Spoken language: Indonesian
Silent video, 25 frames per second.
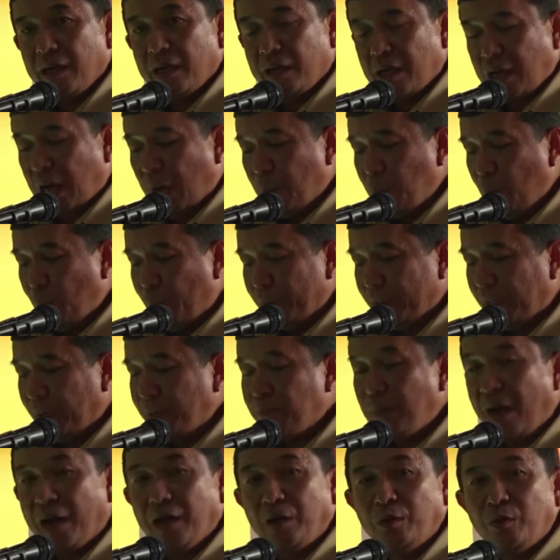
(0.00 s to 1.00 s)

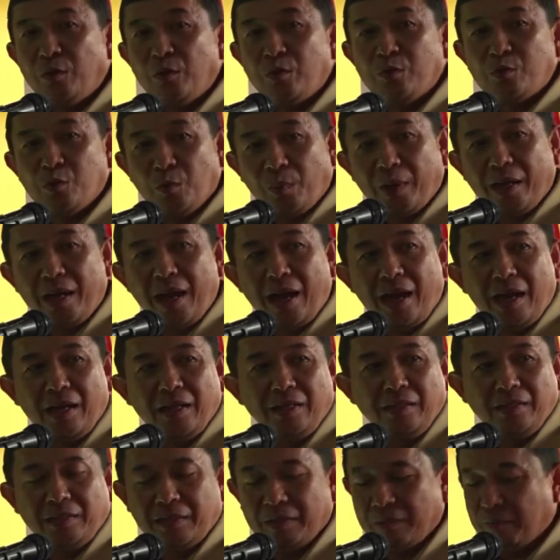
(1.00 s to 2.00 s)
Kabupaten Bandung, Sumedang,
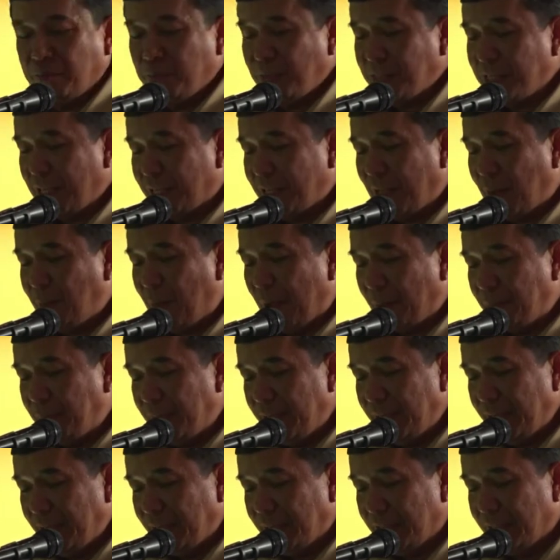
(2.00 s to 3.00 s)
beserta
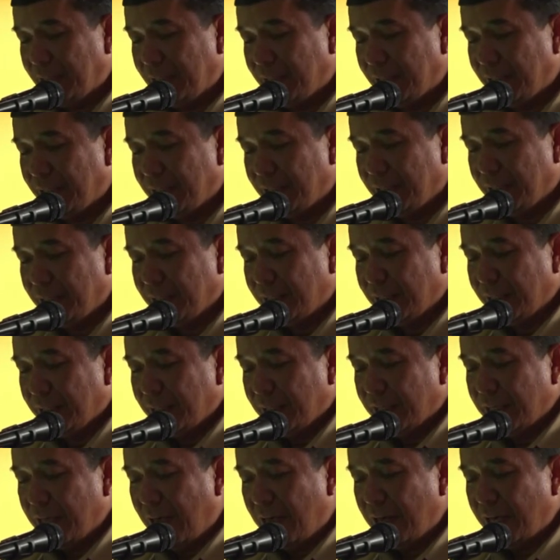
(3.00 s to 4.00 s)
Mabi,
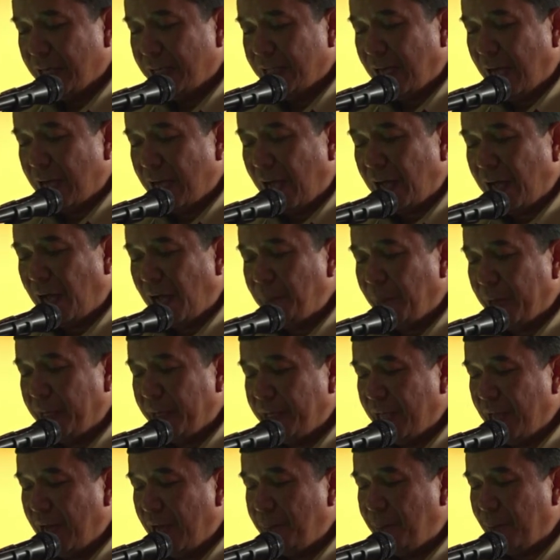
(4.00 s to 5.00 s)
dan kakak-kakak
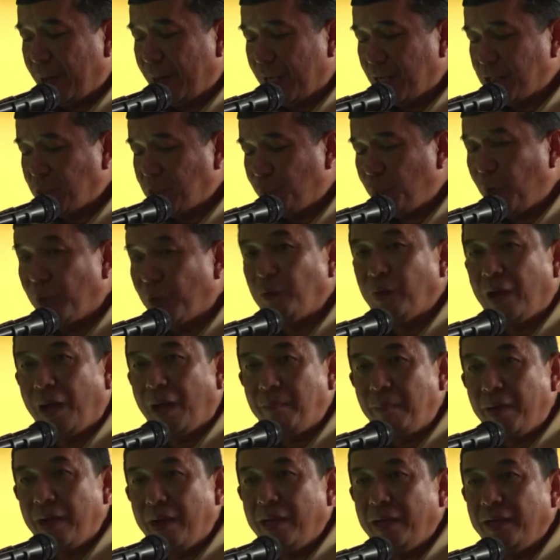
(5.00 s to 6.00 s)
media, para kesepuhan
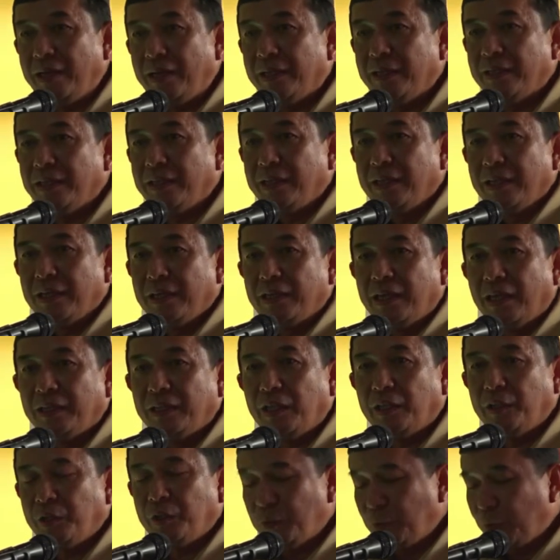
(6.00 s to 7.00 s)
ulama, dan
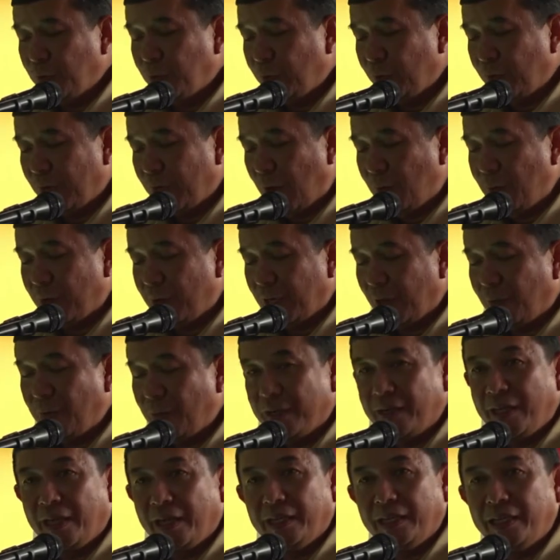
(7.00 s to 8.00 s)
tentu kawan-kawan
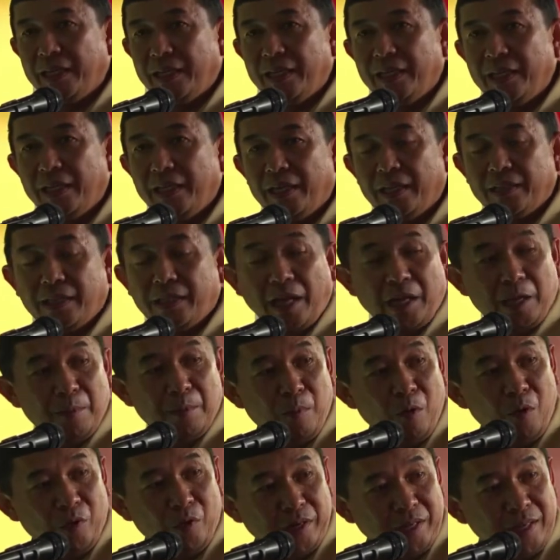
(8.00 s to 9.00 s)
dari TNI
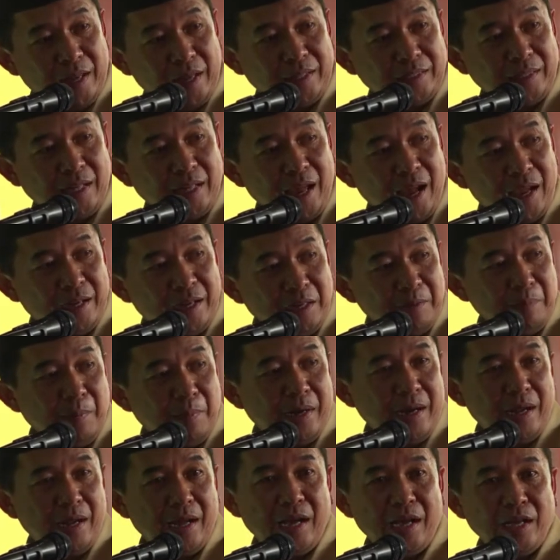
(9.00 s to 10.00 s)
Polri yang telah hadir
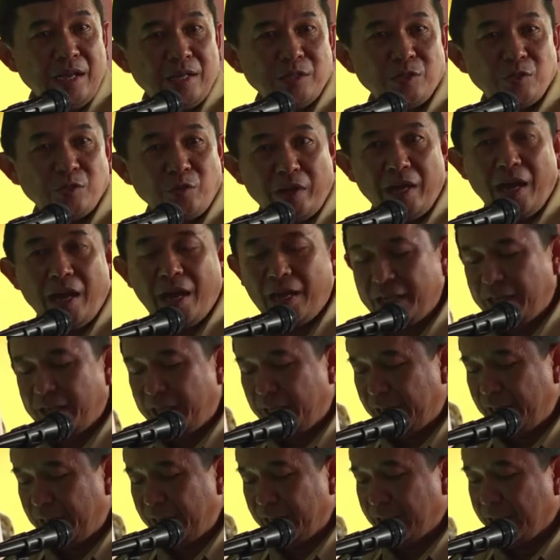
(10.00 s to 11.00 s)
pada sore hari
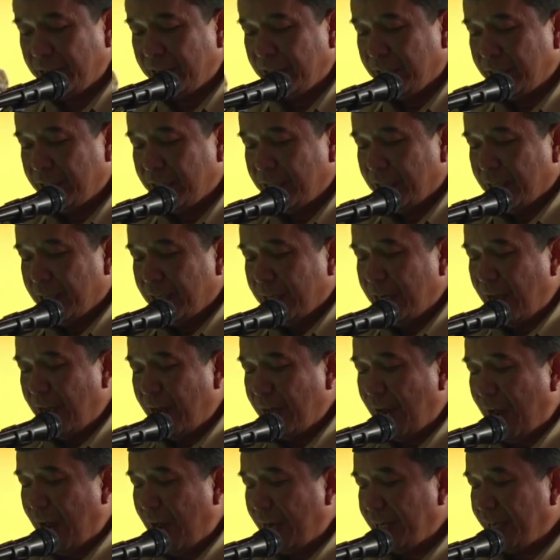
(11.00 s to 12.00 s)
ini, dan
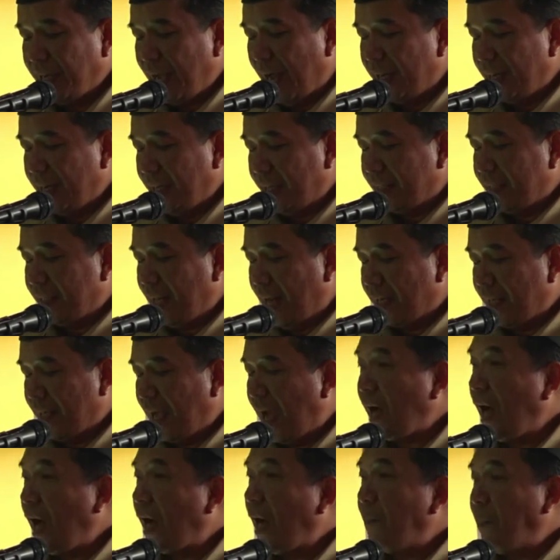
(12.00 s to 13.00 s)
adik-adik dan
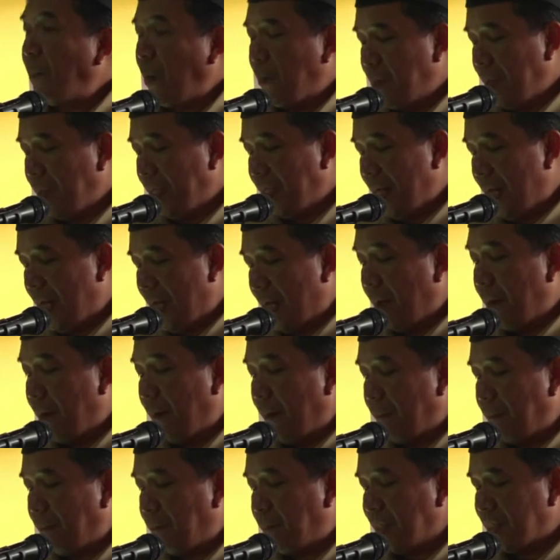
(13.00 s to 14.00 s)
kakak-kakak pembina
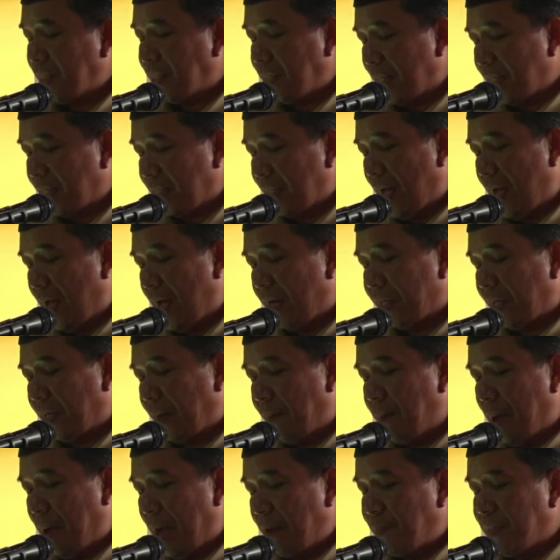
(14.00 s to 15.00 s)
peserta
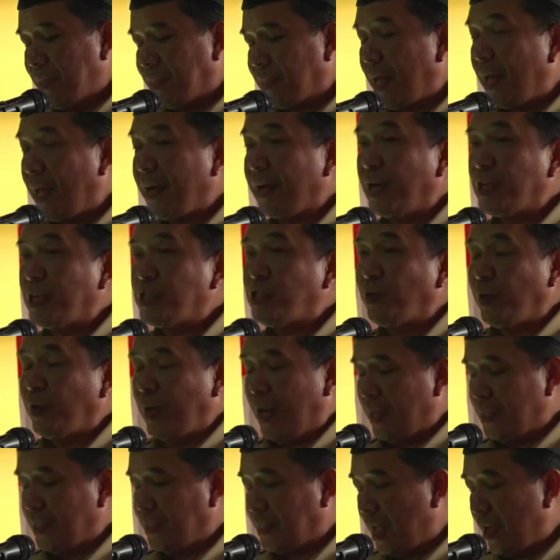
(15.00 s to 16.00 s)
Kemah Besar
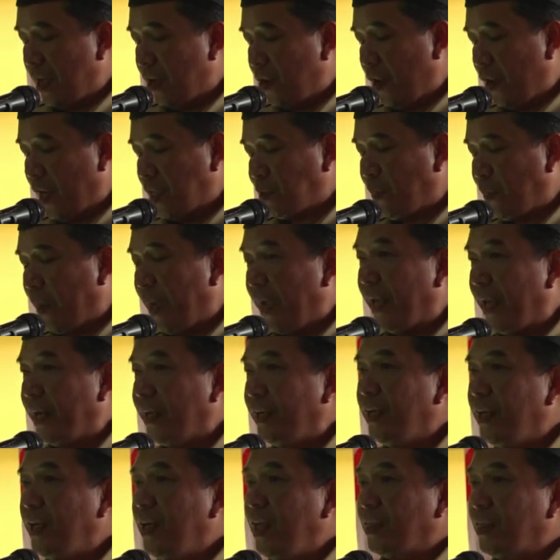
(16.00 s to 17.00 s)
Nasional Sako
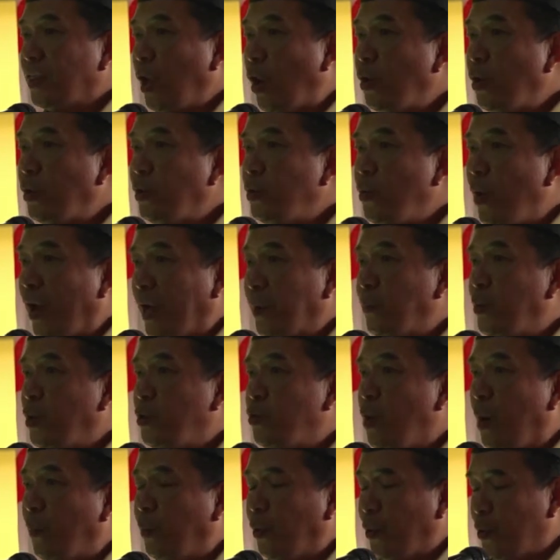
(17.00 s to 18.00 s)
SPN tahun
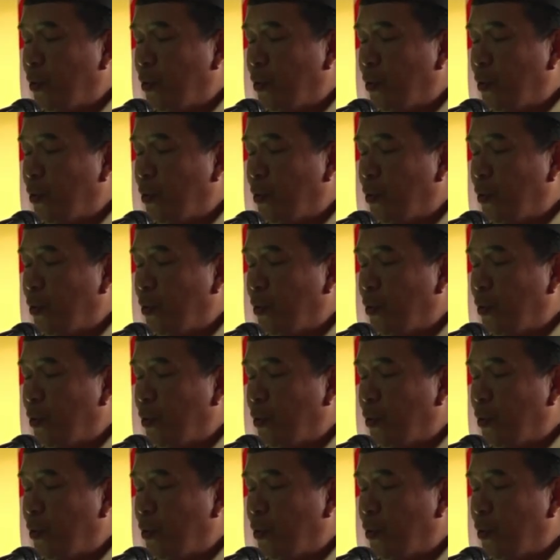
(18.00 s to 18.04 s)
2022.